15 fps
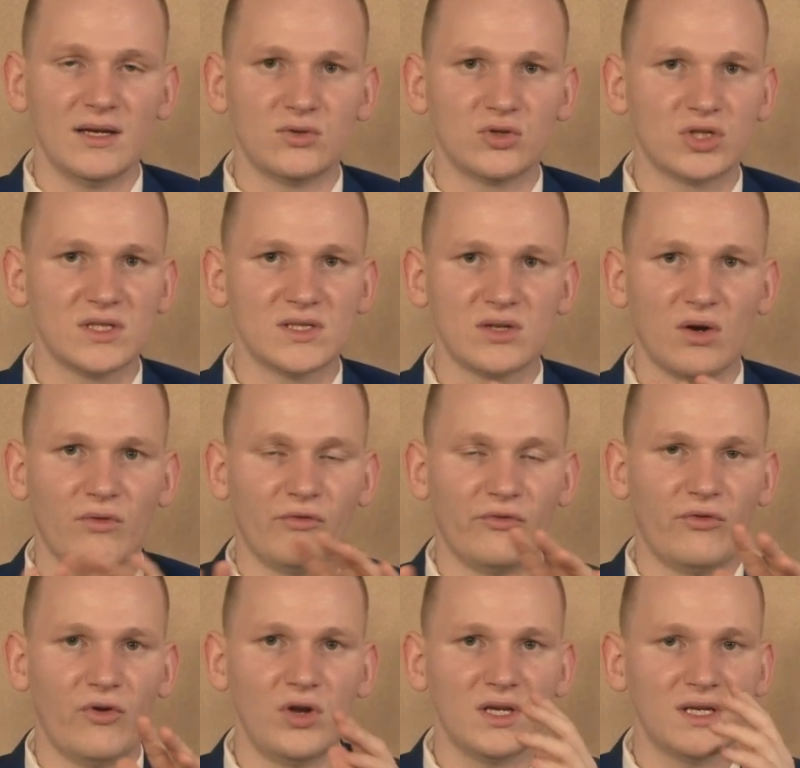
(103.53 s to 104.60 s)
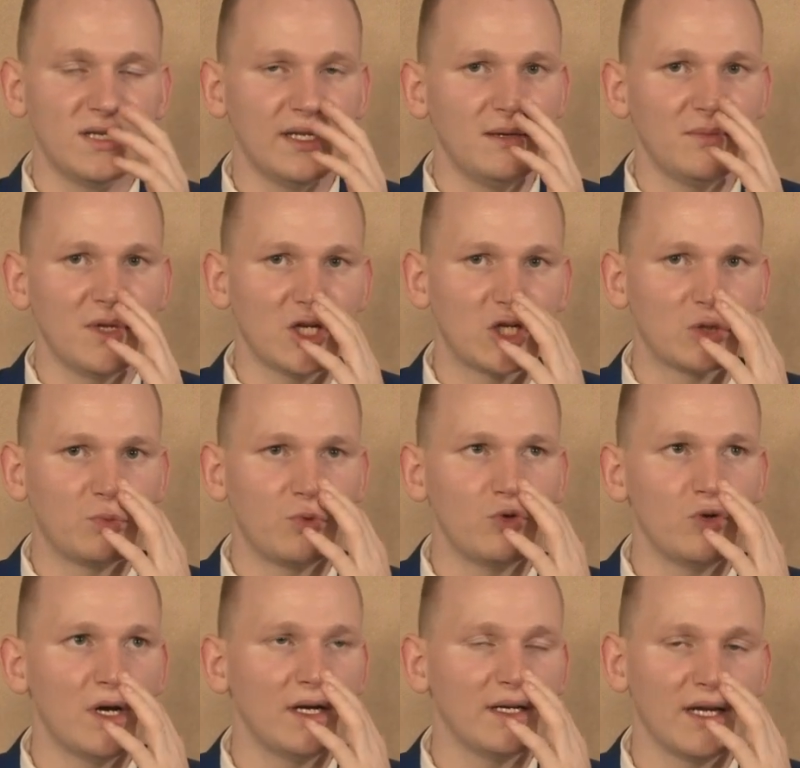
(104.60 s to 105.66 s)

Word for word: Du stehst auch völlig neben der Spur.